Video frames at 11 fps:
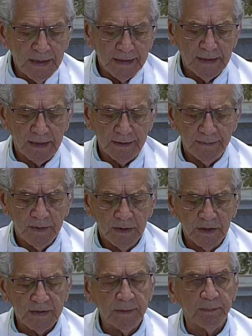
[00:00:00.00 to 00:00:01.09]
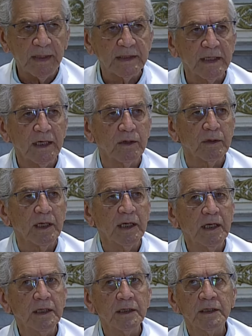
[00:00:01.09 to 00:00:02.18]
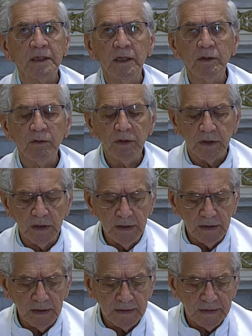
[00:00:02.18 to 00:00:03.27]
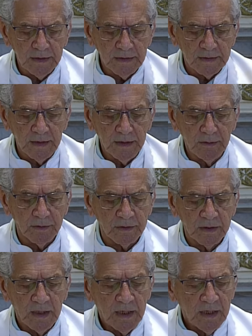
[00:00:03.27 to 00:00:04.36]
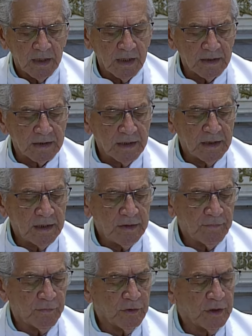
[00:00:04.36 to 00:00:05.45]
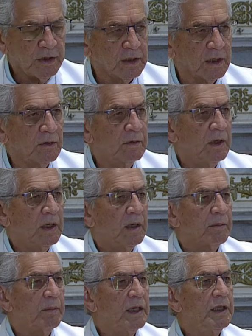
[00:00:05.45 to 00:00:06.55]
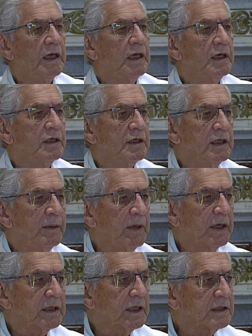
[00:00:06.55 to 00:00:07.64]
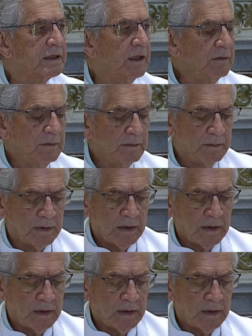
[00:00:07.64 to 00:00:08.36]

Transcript: Negra. Já se passaram lá 136 anos que essa lei foi, então, bandeira de libertação,